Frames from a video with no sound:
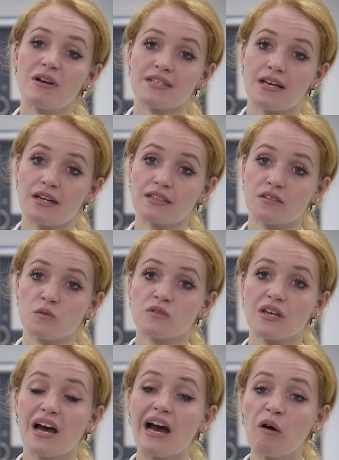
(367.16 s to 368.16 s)
sagen, dass
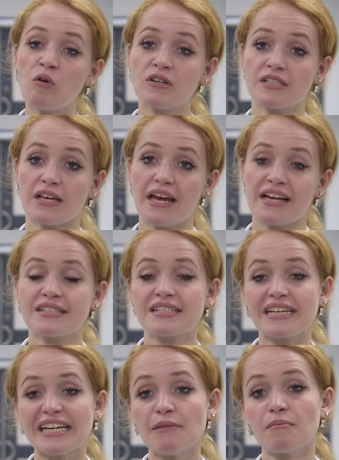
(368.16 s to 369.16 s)
unsere Haut
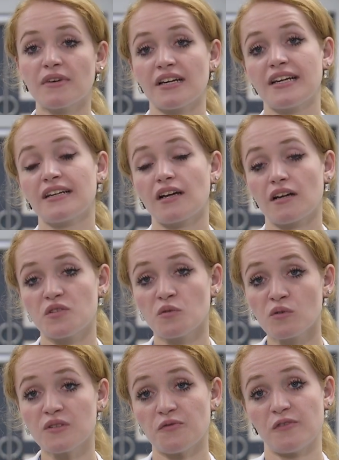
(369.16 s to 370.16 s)
extrem
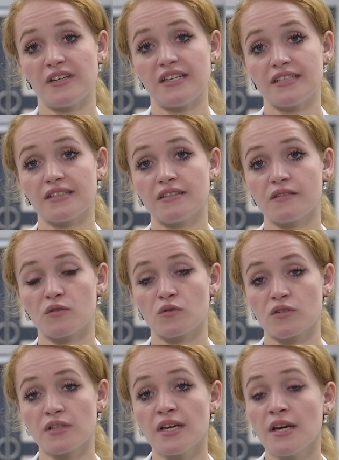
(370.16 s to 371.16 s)
regenerationsfähig ist
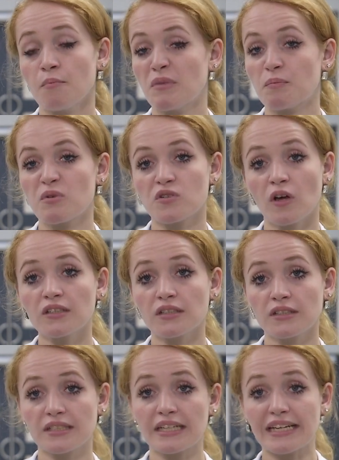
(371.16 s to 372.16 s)
und mit
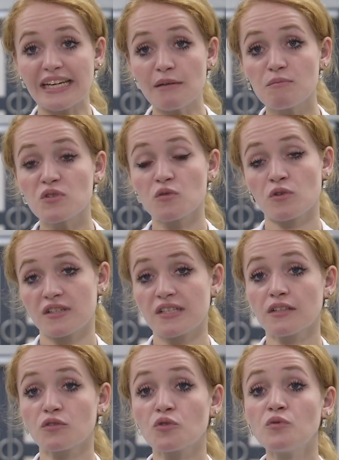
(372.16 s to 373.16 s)
besonderen Cremes oder
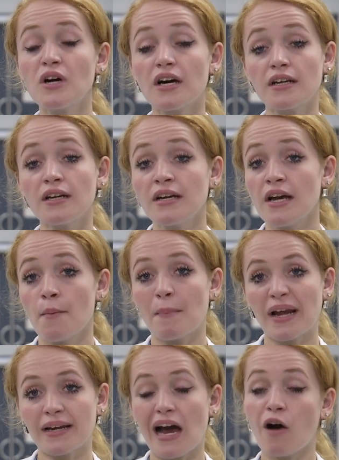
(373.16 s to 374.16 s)
Tinkturen
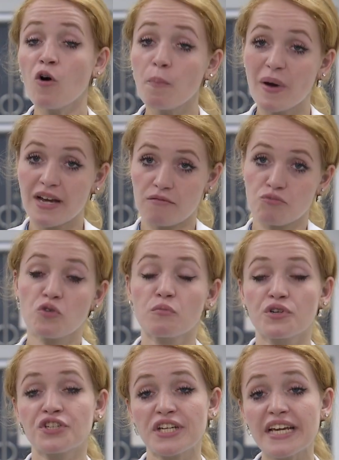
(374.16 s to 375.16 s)
man auch bei schon
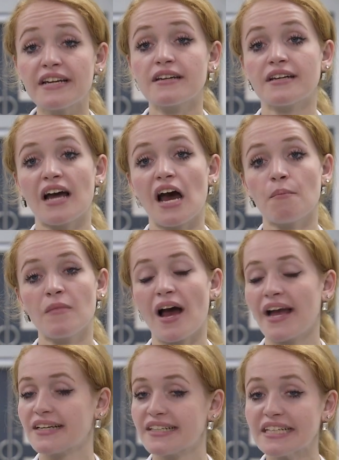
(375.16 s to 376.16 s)
bestehenden Narben
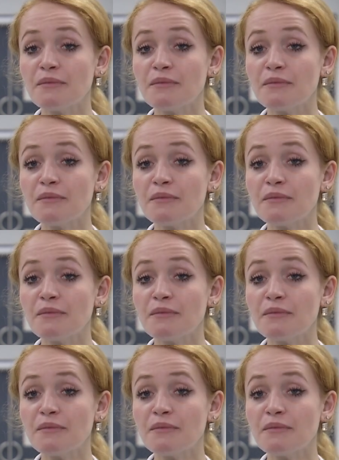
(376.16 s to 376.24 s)
eigentlich